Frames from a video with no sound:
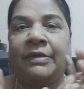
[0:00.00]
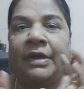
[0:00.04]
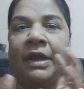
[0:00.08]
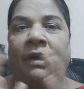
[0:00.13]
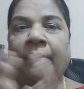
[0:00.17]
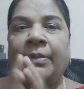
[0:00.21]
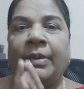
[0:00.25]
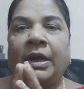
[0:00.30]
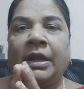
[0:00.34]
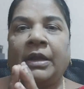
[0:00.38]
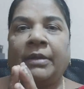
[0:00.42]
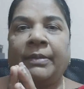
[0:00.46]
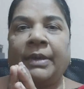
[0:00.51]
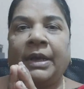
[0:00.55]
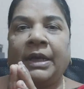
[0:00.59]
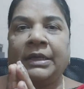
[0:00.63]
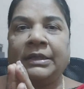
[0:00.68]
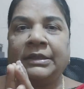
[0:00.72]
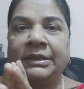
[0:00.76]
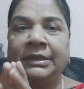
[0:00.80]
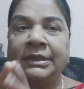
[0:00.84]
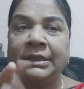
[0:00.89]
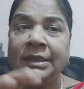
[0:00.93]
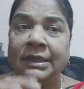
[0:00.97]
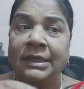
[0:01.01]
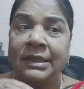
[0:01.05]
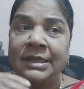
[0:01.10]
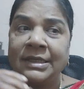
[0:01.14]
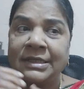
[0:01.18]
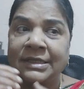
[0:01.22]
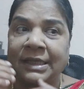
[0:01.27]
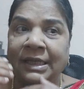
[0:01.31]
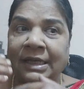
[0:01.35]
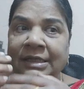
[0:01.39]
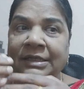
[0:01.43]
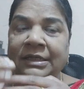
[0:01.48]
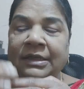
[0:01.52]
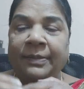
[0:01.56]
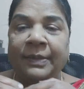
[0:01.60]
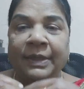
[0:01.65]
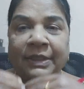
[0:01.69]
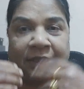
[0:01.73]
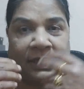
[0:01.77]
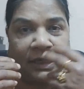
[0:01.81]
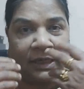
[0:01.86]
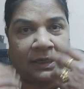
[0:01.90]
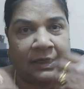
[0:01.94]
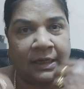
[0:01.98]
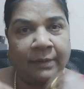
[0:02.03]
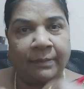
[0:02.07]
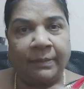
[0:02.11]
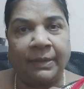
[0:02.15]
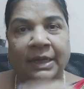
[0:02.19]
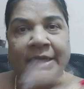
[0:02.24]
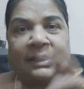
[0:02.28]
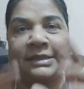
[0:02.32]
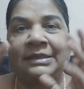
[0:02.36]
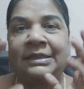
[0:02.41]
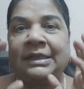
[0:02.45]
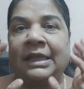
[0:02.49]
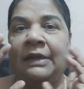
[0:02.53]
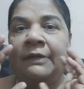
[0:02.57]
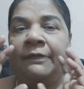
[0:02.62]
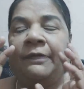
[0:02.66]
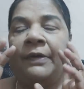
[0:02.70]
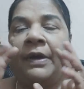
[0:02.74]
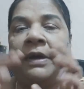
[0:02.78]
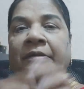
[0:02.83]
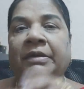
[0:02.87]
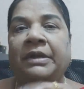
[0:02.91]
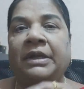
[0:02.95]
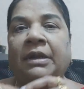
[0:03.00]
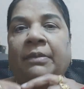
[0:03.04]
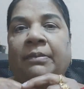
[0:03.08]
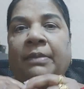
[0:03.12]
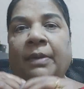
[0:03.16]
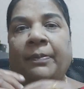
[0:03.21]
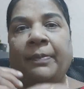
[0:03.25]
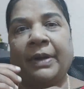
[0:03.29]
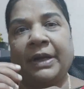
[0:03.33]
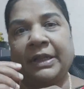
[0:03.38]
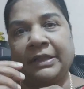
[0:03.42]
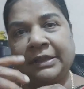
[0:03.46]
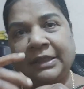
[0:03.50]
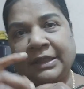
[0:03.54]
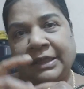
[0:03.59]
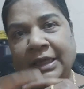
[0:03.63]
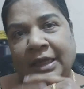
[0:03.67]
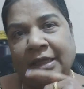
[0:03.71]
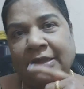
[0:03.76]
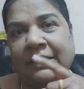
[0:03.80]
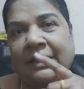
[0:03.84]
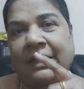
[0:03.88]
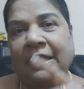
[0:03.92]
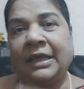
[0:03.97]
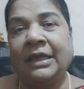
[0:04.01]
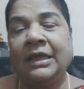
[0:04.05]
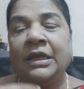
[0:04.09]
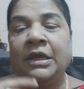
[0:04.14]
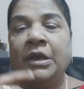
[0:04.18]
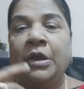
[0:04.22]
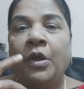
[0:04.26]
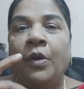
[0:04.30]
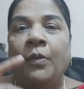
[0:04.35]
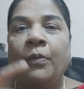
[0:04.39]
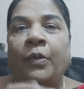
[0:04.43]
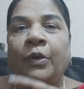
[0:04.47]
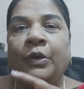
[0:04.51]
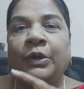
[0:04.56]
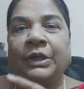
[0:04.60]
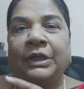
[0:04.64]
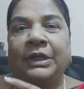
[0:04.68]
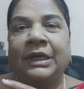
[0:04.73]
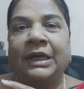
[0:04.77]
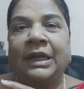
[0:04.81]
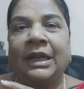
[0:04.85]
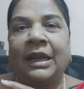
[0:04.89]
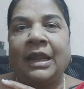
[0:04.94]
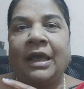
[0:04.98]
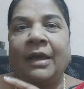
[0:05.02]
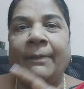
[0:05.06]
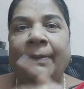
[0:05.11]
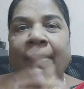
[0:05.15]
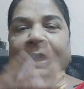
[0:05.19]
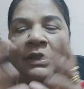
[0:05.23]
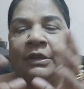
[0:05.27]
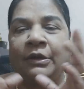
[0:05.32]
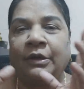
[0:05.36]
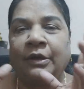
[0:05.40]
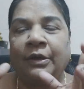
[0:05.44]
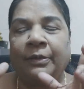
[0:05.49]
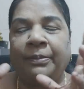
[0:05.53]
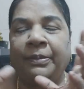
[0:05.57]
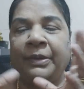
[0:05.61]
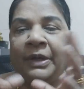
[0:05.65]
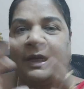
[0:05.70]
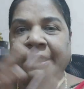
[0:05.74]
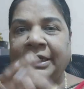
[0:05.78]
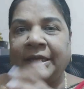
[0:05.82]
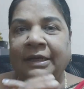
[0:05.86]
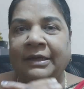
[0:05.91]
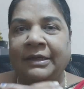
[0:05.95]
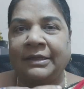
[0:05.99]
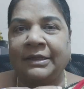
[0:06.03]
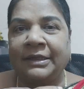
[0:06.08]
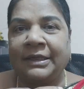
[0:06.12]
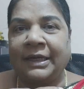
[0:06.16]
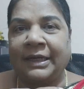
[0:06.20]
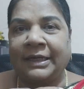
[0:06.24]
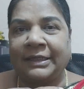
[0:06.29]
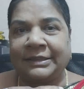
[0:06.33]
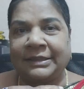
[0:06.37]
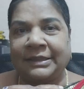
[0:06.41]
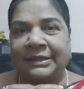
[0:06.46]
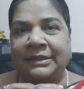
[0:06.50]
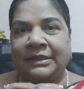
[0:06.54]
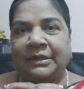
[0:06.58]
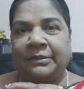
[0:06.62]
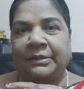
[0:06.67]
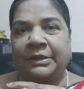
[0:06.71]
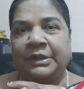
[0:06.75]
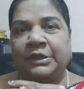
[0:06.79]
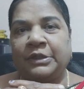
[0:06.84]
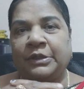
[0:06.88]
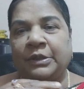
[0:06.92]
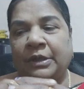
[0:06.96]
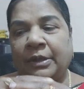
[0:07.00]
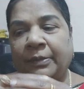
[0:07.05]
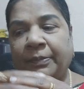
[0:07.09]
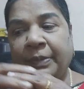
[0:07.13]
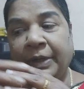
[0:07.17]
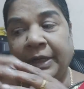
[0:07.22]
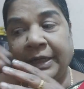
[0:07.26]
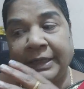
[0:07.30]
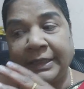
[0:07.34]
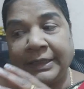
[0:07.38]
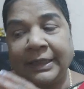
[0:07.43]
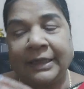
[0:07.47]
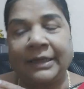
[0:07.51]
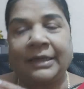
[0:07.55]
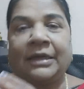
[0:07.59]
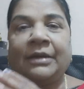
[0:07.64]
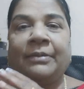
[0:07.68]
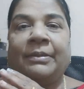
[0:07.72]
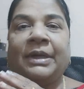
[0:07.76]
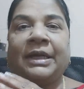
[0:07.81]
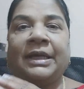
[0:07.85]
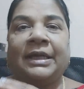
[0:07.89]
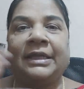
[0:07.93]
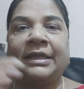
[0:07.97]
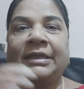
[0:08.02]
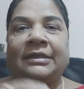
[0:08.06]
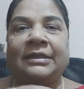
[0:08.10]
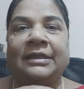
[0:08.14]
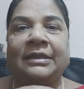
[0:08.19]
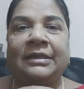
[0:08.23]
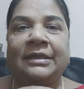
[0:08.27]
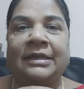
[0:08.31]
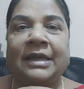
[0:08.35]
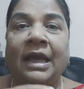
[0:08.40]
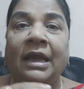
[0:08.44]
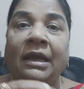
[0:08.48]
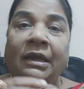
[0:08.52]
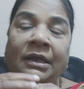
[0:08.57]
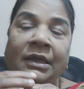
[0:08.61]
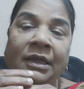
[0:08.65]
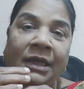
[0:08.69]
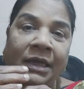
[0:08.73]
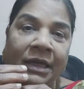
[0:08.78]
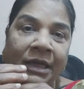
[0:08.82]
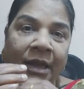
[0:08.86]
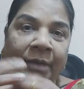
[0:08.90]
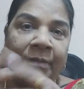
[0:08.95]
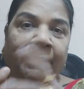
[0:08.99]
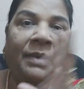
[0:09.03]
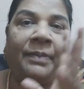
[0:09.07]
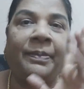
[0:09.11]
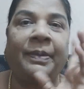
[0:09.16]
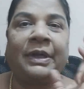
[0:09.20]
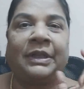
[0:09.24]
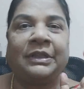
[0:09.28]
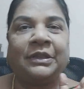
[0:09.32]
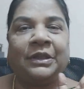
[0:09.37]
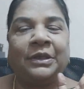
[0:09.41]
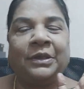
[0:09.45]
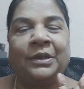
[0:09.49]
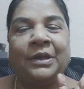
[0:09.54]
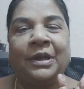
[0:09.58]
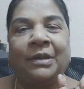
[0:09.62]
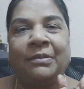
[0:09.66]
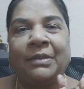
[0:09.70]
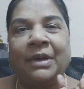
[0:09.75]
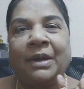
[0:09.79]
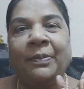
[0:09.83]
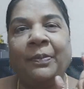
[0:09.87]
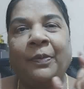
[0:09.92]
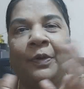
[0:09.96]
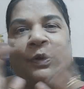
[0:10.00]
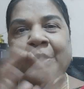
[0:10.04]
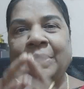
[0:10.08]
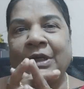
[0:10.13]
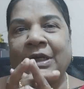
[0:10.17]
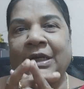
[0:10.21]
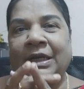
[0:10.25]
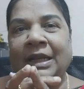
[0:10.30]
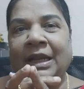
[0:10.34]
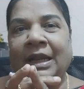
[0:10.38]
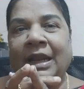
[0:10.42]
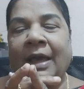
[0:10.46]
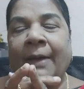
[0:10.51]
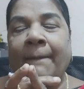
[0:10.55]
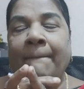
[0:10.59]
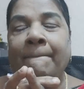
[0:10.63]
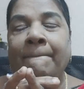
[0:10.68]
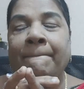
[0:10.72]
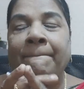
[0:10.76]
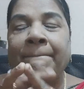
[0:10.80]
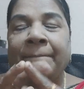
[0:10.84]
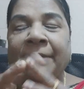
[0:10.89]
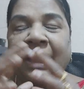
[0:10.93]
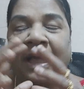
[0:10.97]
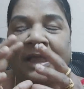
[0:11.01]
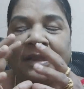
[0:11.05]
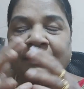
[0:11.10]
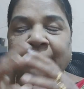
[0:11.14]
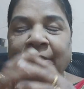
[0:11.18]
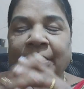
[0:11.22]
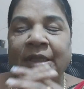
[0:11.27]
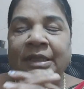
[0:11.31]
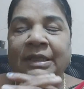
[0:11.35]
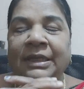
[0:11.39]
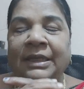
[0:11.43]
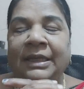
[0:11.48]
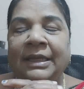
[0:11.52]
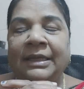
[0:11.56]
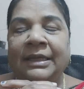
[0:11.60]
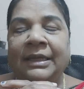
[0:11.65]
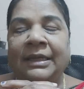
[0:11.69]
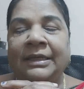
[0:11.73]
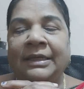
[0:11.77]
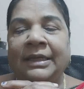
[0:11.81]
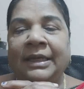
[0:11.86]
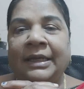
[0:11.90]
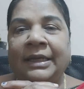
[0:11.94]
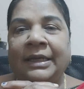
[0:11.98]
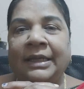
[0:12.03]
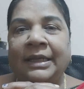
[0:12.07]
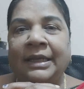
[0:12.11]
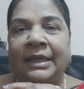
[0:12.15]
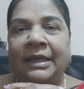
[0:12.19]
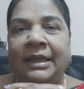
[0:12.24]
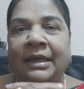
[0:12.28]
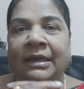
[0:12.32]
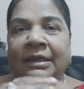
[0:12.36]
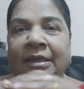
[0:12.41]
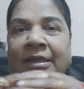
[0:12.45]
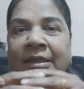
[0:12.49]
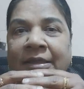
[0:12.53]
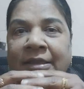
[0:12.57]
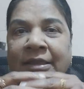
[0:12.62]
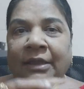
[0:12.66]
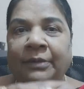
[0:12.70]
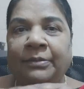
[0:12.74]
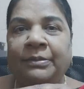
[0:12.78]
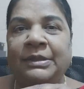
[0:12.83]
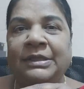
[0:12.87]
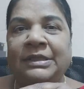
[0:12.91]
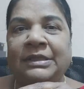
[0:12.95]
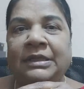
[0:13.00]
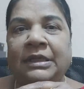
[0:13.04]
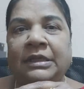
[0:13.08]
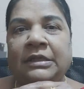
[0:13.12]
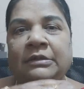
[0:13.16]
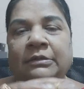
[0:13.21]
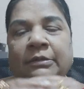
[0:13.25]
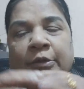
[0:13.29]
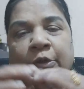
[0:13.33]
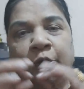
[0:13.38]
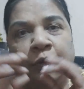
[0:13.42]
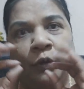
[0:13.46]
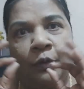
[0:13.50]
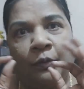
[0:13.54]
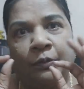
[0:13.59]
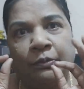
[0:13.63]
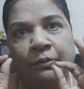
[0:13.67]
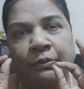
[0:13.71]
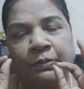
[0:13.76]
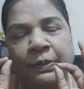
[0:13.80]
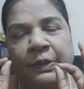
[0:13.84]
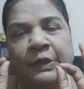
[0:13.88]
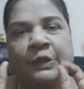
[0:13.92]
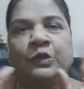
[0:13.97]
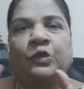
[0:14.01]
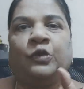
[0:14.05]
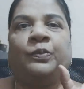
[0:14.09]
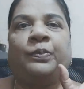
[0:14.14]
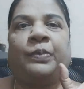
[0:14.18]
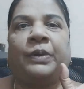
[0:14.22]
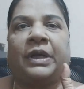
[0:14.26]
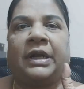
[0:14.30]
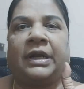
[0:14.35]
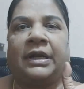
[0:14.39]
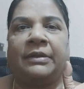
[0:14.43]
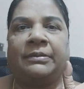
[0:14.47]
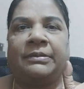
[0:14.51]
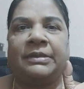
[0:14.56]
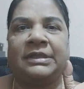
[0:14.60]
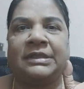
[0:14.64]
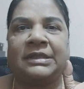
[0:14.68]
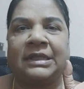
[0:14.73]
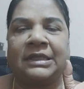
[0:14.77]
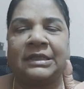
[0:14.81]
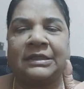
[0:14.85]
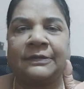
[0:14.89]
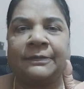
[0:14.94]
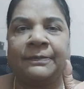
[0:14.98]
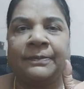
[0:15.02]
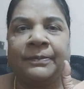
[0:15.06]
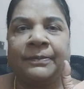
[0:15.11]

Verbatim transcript: வியாபாரம் ஆகுது சில சமயத்தில் நம்மளை செல்ஃபாகவே நம்ம படத்தையே அதில் போட்டுக்கிடலாம் அதோட பிரிண்டர் இது கிடச்சிது அப்படின்னு சொன்ன பிரிண்டர் நமக்கு இருந்ததுன்னா நம்ம படத்தையும் நம்ம போட்டுக்கிடலாம் அது மாதிரி என்னன்னு கேட்டிங்கன்னா இந்த பிஸ்னஸ் வந்து ரொம்ப சூப்பரான பிஸ்னஸ்